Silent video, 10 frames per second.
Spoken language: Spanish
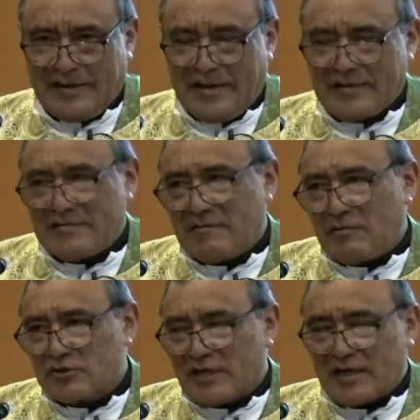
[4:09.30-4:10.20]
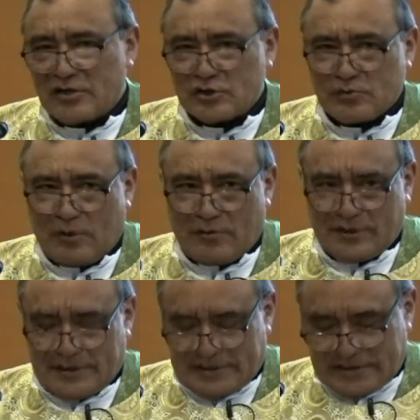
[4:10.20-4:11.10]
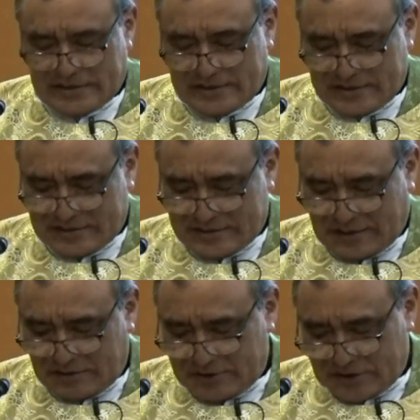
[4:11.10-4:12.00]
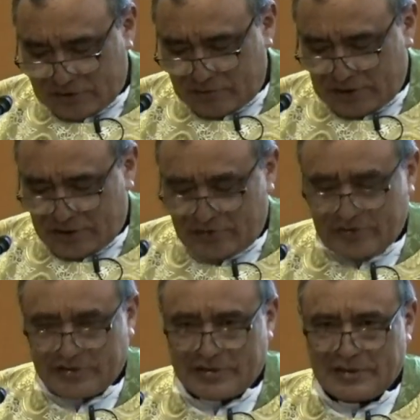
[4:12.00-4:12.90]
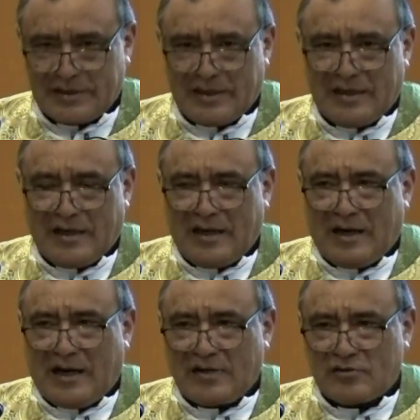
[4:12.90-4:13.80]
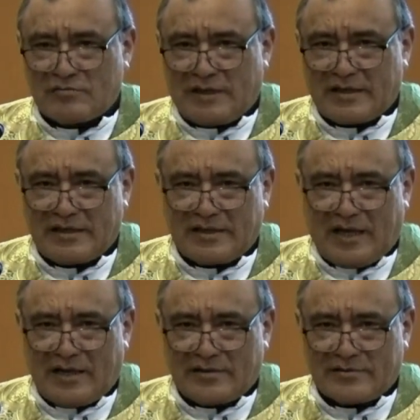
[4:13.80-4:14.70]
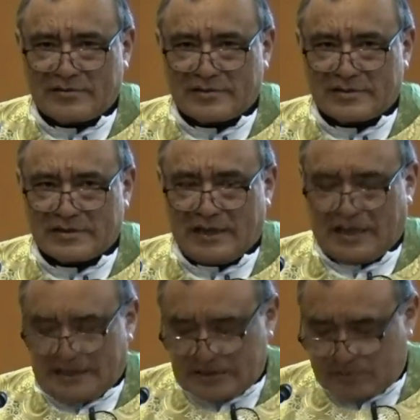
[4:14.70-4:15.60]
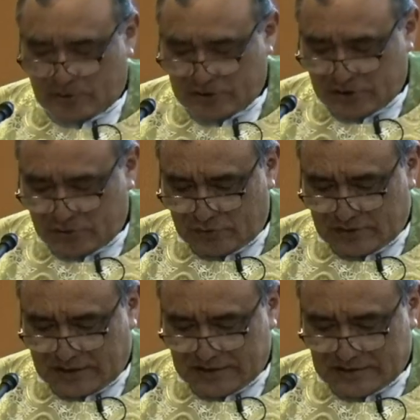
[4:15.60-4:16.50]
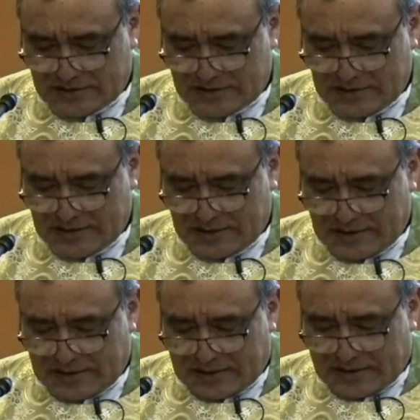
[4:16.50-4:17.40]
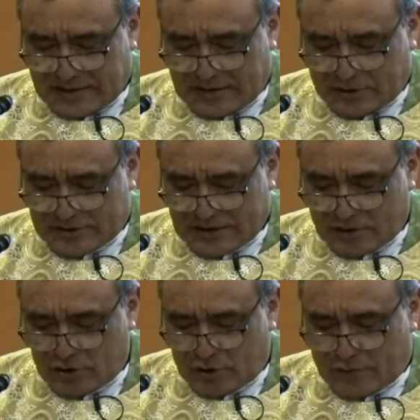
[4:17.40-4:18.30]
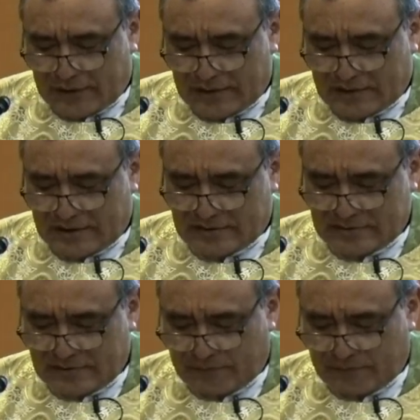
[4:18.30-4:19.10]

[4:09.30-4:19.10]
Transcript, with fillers: Y Él va a buscar a los pobres, a los excluidos, a los marginados, a las prostitutas, los que no lo cuentan.